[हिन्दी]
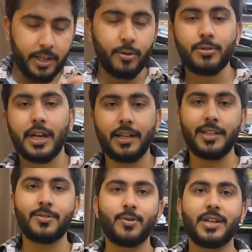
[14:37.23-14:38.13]
क्यों साढ़े
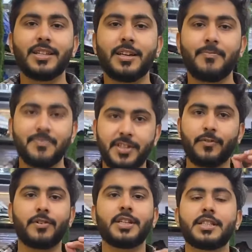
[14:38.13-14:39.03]
तीन सौ किया था
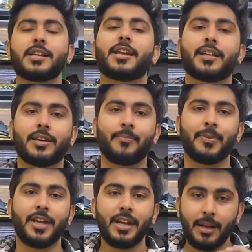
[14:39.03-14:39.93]
सिर्फ रीजन क्या था
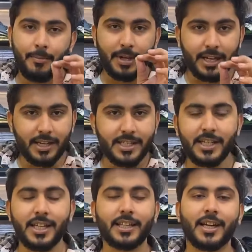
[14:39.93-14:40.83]
भैया
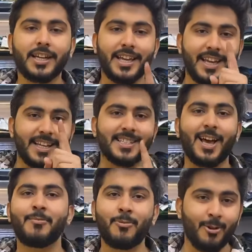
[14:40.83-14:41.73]
रीजन ये था कि एक, एक साल,
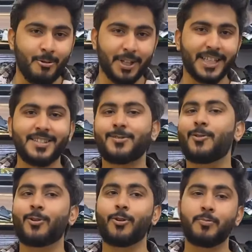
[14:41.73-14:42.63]
साल पूरा हुआ था
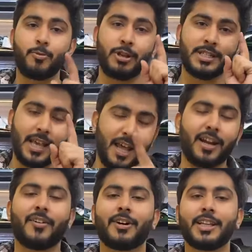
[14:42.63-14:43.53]
स्टोर को और पूरे साल
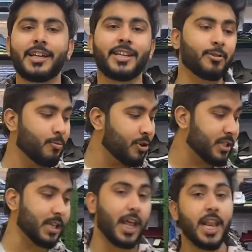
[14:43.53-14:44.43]
का वादा किया तो पूरे
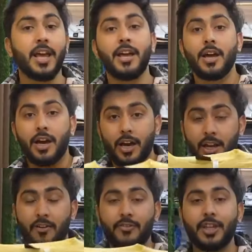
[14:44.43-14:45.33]
साल हर
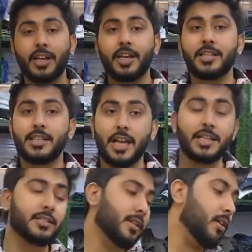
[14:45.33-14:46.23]
हफ्ते नए
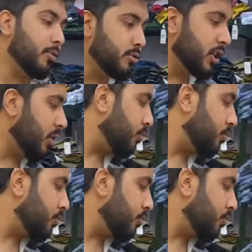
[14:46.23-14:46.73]
डिजाइन कुछ ना